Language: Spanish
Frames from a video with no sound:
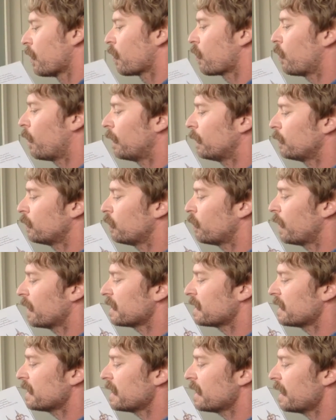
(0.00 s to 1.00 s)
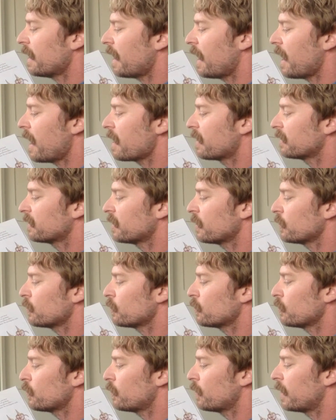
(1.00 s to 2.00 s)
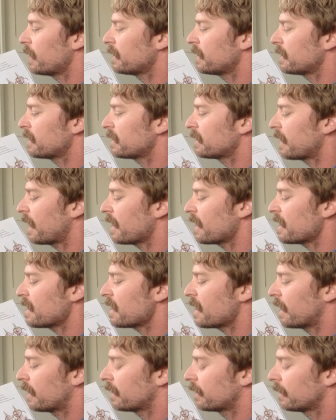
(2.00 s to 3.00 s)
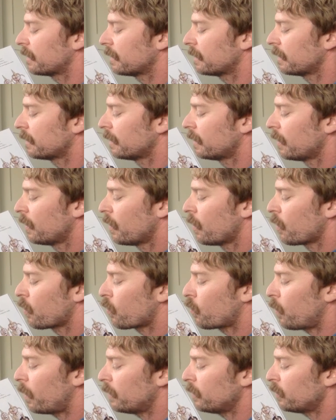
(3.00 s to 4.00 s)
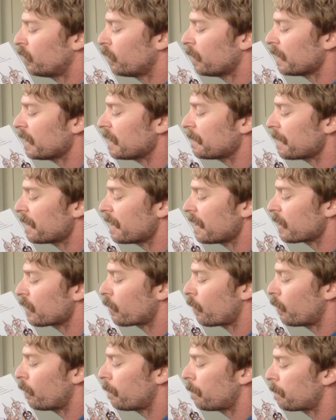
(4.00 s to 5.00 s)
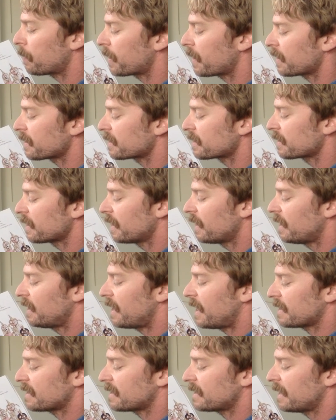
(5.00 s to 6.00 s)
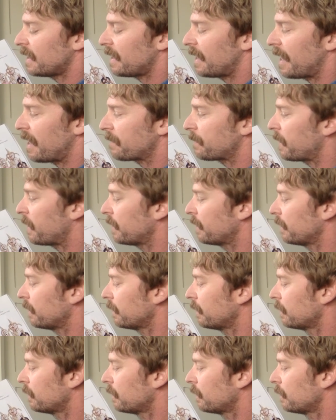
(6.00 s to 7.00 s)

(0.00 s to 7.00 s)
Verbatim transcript: Cuando hacía ejercicio la distraían. Cuando iba de compras la celaban.